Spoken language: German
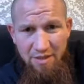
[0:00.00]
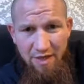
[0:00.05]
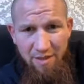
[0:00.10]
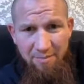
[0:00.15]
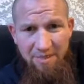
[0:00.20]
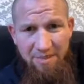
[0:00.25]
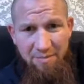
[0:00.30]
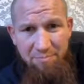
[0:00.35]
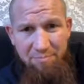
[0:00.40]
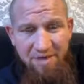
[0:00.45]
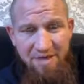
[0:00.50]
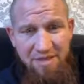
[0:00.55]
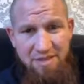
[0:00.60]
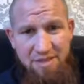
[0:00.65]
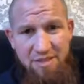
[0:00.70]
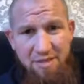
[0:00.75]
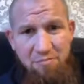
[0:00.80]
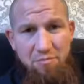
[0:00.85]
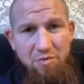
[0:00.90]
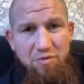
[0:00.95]
aber der
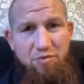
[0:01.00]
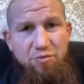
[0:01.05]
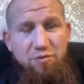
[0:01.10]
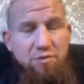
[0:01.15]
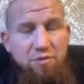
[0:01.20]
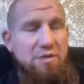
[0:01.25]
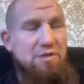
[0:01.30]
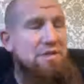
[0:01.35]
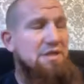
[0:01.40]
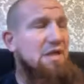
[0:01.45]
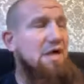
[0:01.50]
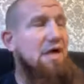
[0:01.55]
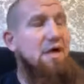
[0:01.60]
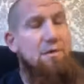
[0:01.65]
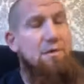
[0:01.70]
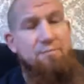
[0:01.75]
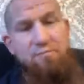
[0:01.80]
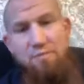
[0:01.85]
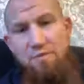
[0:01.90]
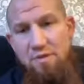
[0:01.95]
Partner immer lügt?
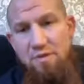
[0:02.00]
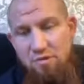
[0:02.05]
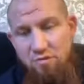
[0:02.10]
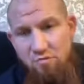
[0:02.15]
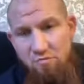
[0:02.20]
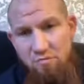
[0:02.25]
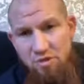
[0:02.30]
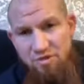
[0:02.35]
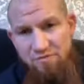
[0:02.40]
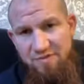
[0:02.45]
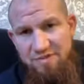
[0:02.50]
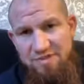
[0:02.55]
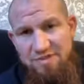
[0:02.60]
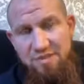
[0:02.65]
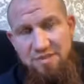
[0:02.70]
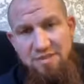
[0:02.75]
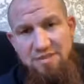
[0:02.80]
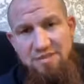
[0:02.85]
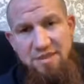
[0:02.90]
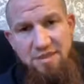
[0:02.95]
Ja, guck mal,
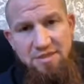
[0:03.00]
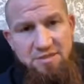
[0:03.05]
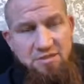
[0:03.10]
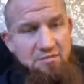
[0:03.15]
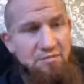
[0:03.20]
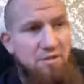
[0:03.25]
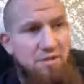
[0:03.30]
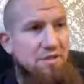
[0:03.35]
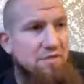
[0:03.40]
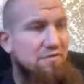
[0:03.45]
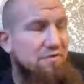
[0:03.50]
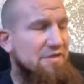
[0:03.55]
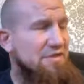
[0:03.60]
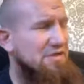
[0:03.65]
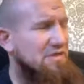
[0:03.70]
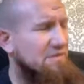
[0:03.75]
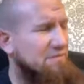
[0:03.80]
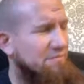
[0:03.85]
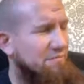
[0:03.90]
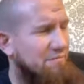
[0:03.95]
Schwester, da sagst du gerade
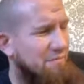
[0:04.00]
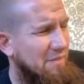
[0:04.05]
was.